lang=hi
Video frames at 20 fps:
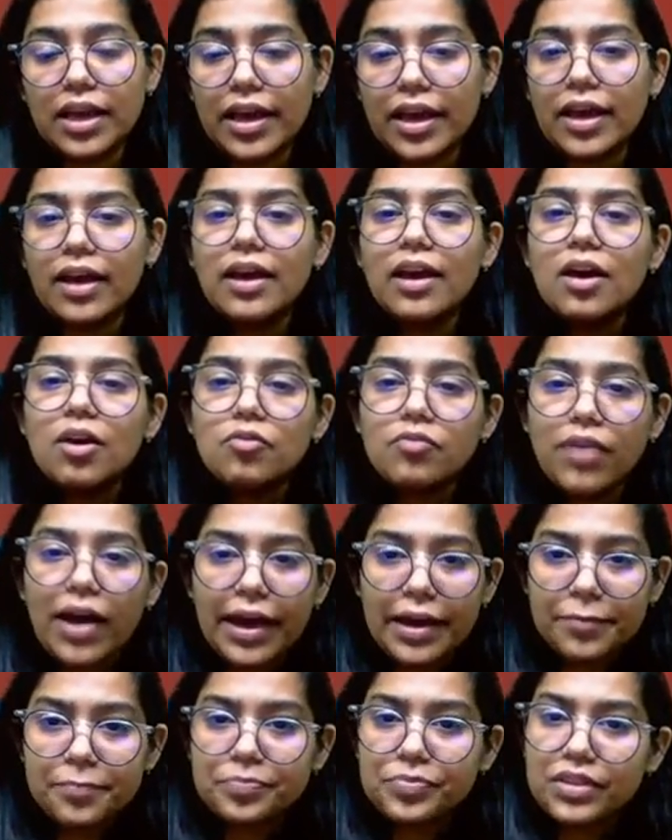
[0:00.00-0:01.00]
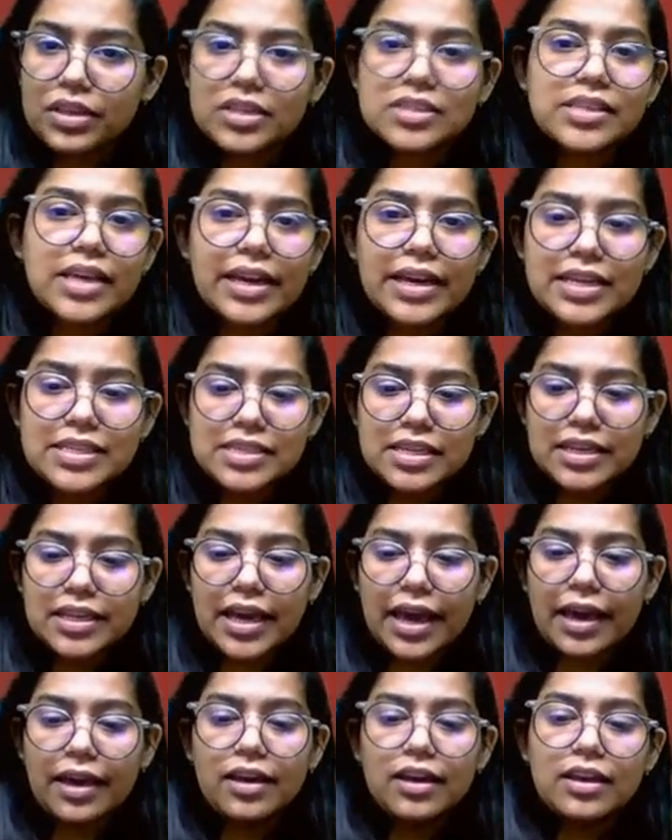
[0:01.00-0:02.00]
है वाई इसका रीज़न
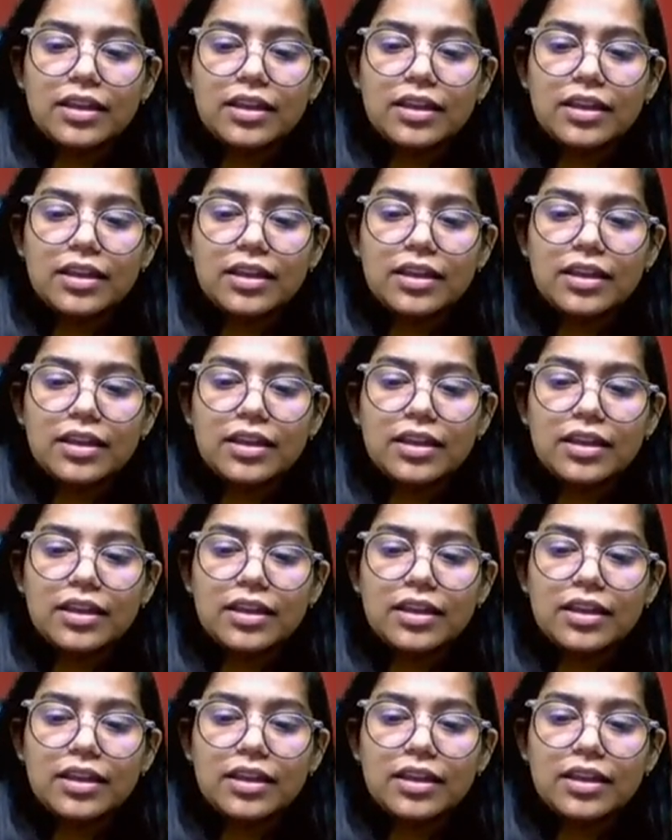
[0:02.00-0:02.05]
क्या है